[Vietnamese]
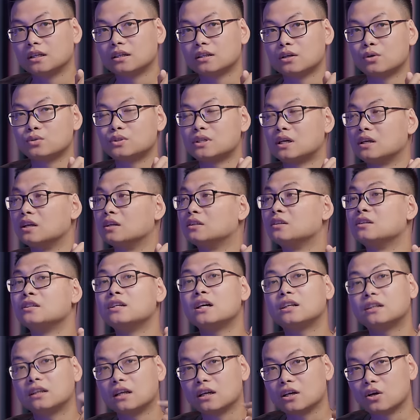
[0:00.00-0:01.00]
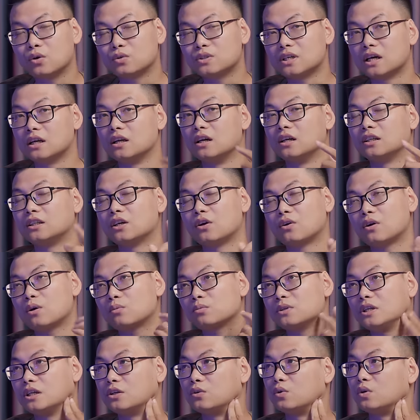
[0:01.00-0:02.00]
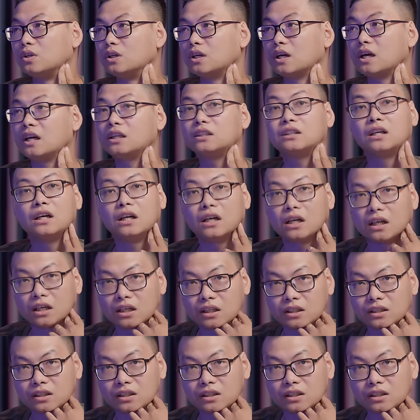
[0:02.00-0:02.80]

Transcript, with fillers: Câu trả lời thứ nhất là câu trả lời theo góc nhìn của những hater,